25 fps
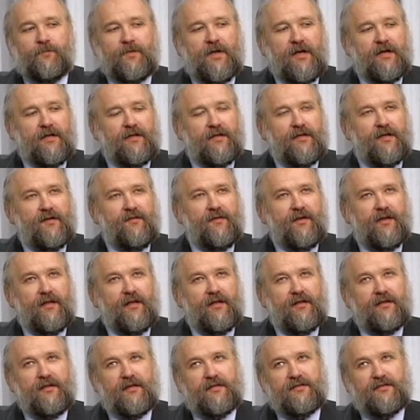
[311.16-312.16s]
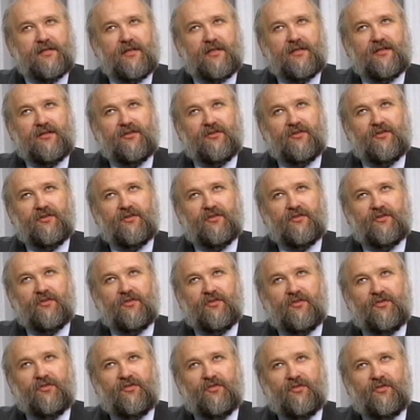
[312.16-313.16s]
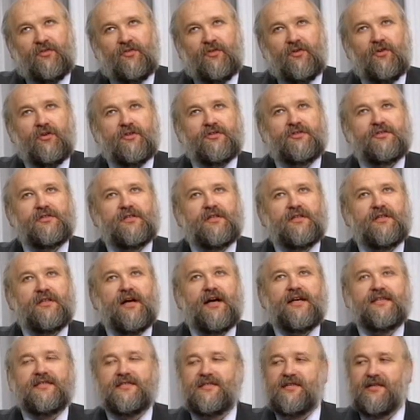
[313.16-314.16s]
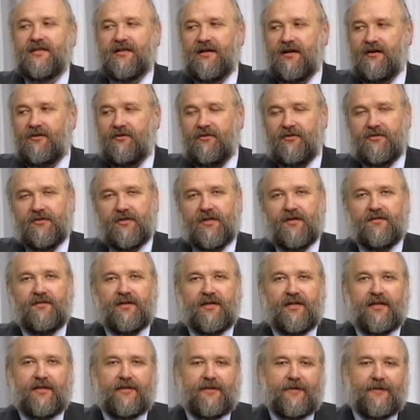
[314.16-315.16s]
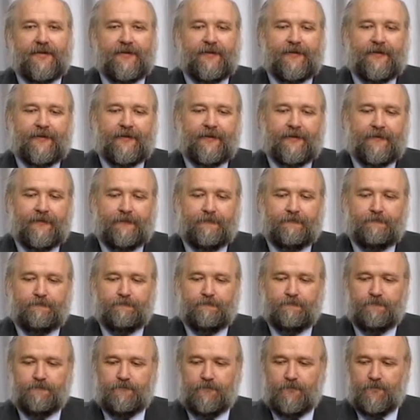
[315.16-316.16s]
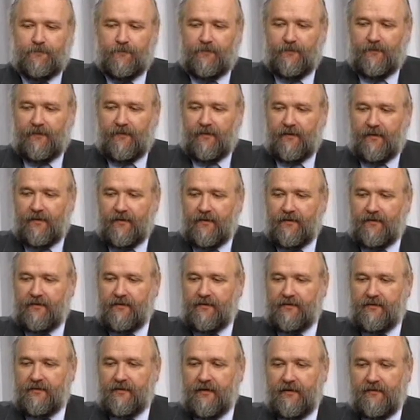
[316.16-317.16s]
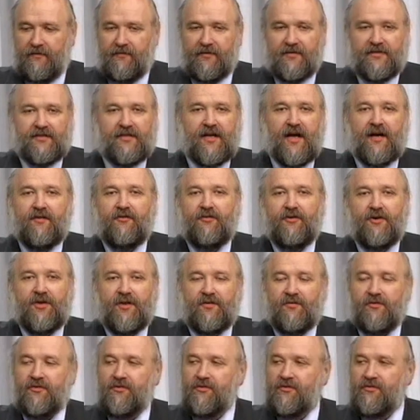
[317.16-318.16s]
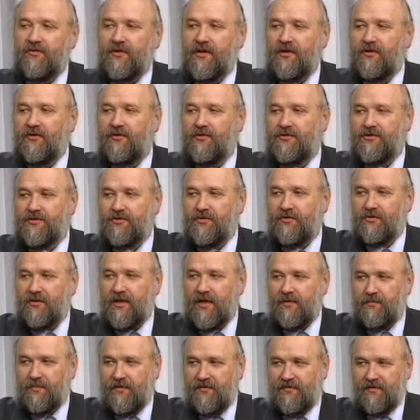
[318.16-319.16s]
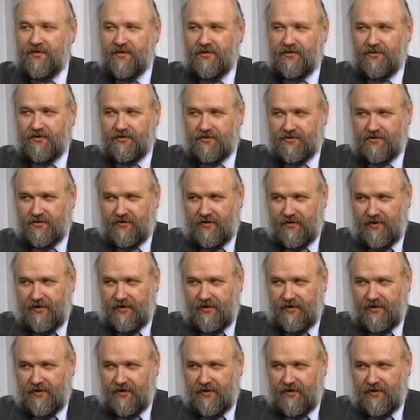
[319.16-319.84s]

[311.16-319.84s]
как они говорили, так сказать, нос классика, он говорит... Эм, Э, восковой, его куда хочешь, туда и повернешь.